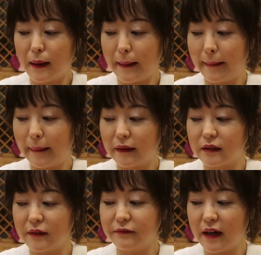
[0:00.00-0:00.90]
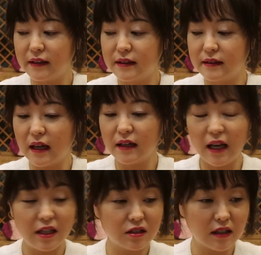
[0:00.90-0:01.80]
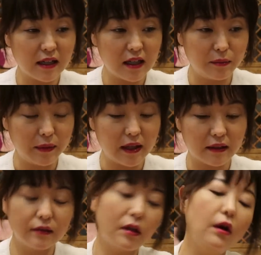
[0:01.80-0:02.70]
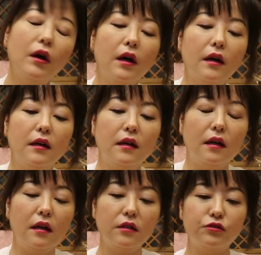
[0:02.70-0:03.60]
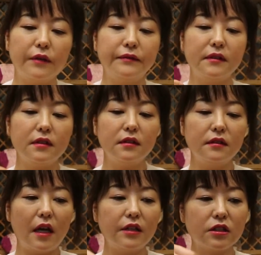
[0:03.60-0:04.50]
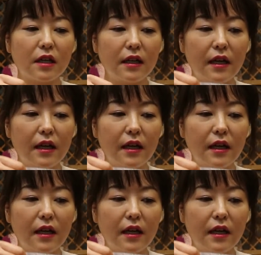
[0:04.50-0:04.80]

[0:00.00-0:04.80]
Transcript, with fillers: 어, 그래파이트랑 애쉬 칼라입니다 그래서 어, 드리프트 애쉬